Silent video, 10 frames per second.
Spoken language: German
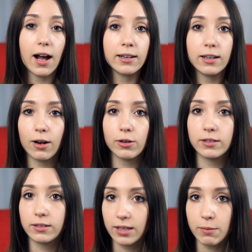Und genau
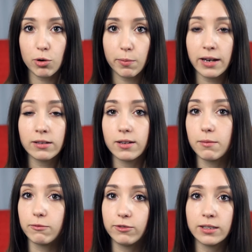in dem Moment
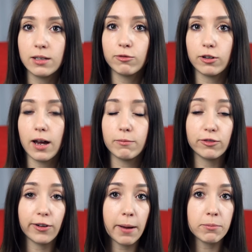wird ihm von einem
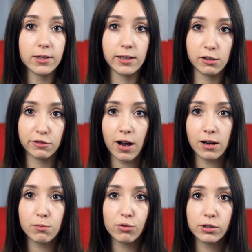Fremden Hilfe
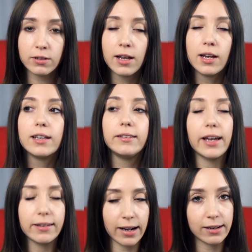angeboten,
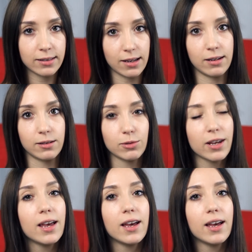die er dankend annimmt.